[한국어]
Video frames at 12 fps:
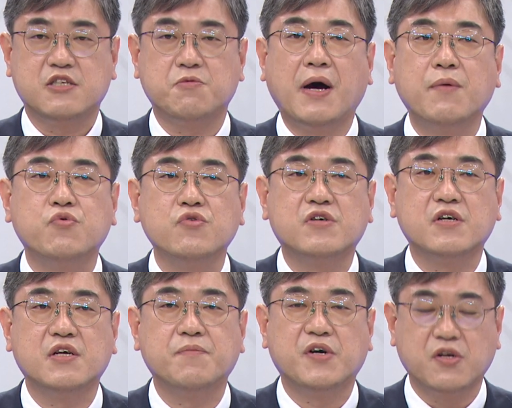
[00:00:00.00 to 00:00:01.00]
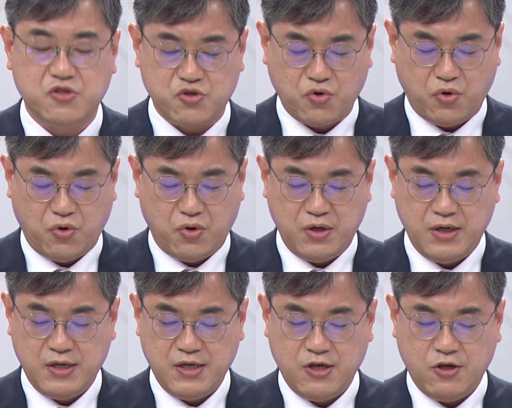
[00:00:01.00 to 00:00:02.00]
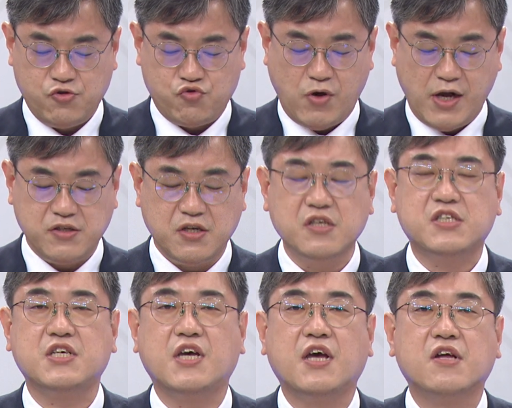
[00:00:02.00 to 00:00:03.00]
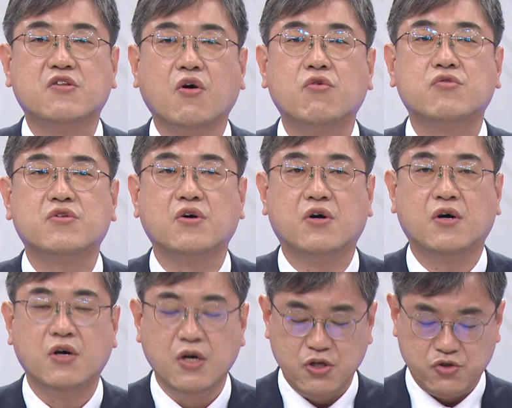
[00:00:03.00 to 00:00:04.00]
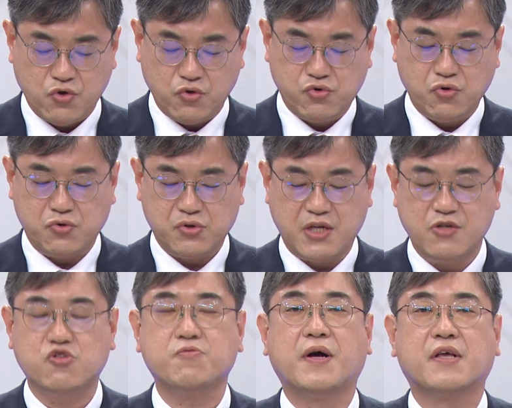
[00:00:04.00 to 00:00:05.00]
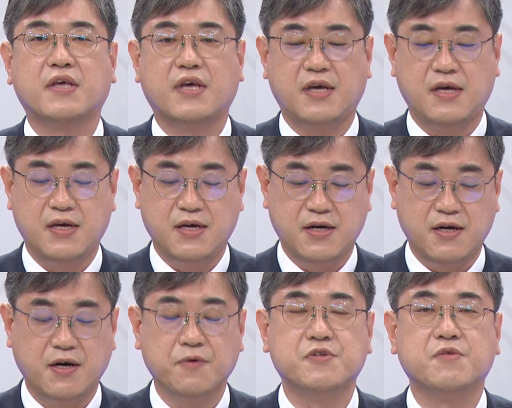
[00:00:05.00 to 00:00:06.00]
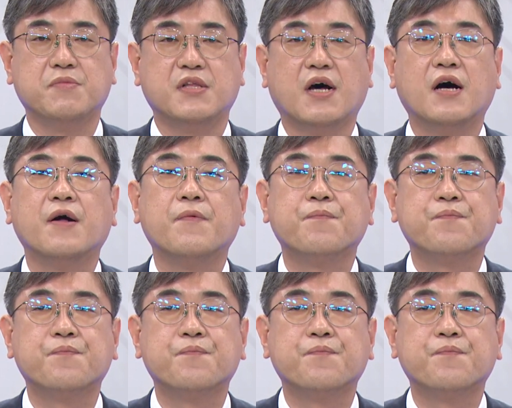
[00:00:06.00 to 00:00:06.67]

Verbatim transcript: 지방 분권은 멀어지고 중앙 정치에 더욱더 종속될 수밖에 없습니다.